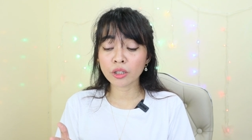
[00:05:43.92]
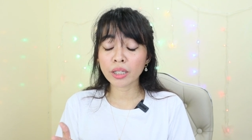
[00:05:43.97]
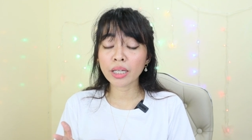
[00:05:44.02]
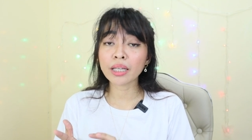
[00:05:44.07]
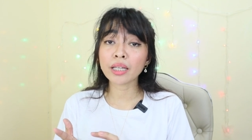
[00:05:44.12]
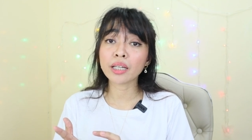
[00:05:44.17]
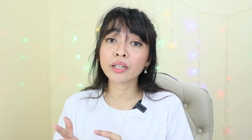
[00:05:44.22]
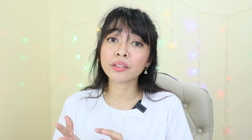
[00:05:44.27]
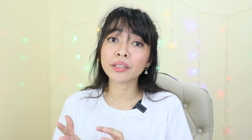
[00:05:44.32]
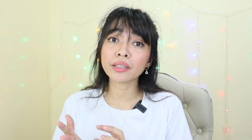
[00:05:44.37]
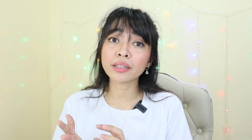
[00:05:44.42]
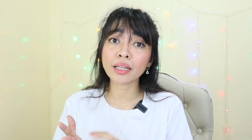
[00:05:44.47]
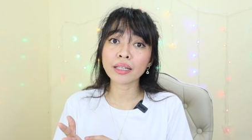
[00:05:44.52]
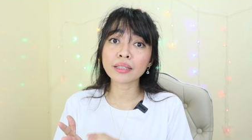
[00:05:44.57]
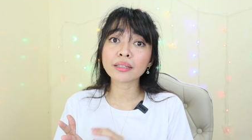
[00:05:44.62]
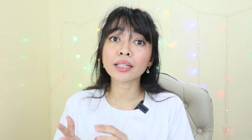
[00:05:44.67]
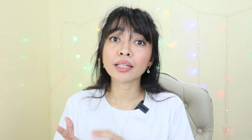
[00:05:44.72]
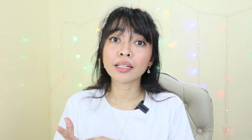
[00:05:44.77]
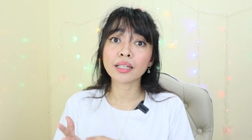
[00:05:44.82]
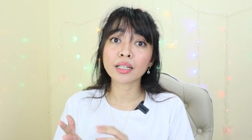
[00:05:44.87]
nyo,
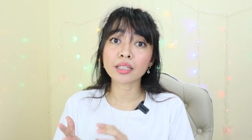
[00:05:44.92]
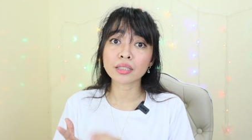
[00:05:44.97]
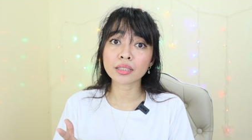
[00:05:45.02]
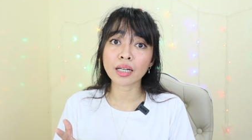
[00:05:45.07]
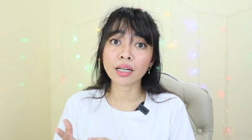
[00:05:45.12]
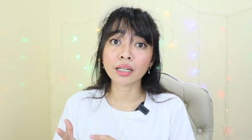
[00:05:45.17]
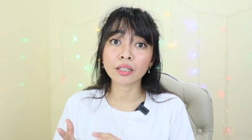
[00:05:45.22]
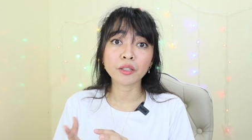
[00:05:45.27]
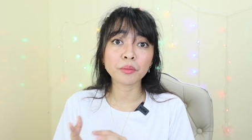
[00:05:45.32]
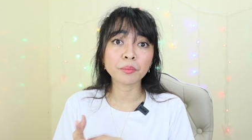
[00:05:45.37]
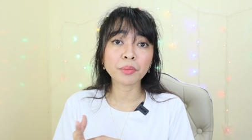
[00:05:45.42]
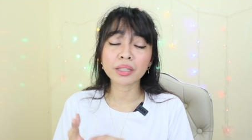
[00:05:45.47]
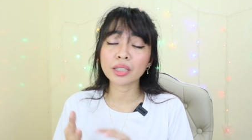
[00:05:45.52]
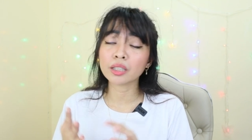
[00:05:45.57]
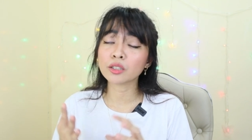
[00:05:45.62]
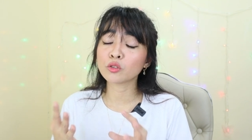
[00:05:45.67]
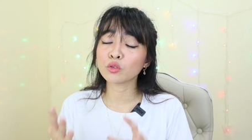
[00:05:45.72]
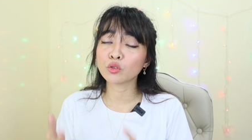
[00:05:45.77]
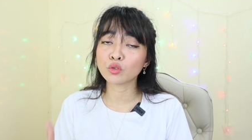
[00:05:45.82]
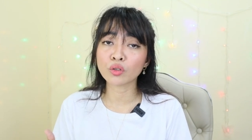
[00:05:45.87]
nai-irritate talaga siya. Yung iba,
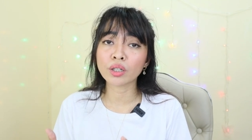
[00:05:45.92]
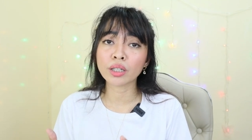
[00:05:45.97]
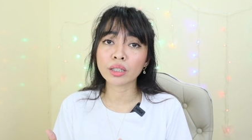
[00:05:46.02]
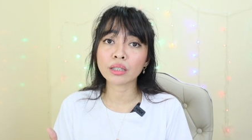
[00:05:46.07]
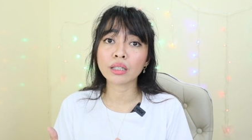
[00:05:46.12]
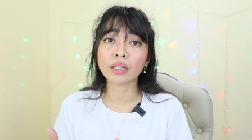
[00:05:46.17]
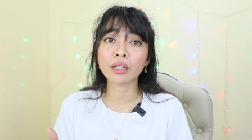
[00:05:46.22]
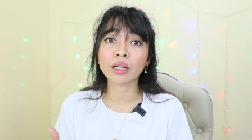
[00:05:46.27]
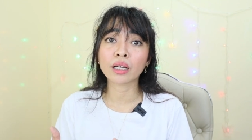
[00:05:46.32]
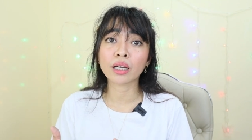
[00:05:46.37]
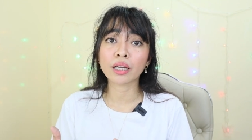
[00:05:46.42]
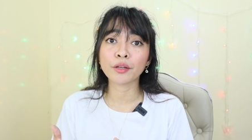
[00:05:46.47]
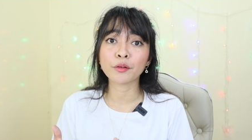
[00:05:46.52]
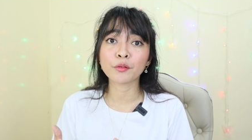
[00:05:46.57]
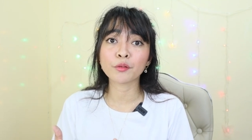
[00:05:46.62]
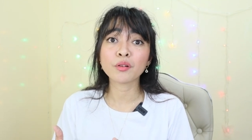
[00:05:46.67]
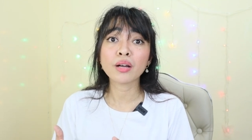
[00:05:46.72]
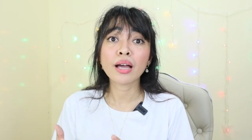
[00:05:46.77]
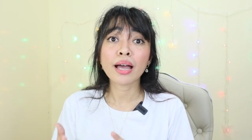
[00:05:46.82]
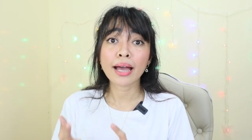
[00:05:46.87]
nagsusugat talaga
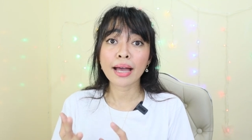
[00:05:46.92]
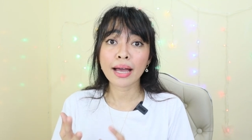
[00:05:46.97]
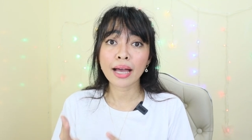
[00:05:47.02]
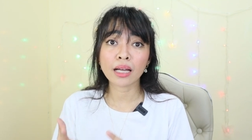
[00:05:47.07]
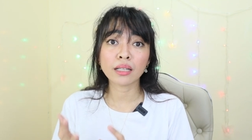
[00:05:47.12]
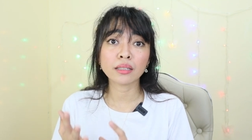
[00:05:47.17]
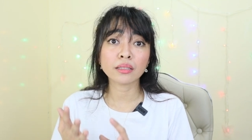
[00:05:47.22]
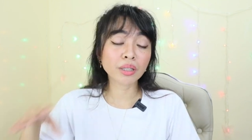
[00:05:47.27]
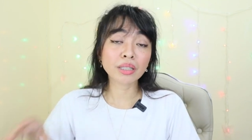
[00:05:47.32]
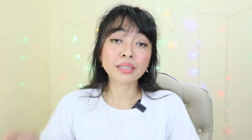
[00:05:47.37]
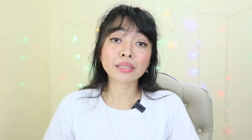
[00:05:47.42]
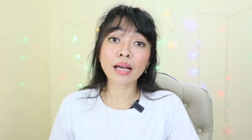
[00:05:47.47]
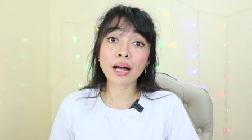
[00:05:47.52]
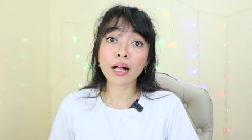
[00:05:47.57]
yung hand. One is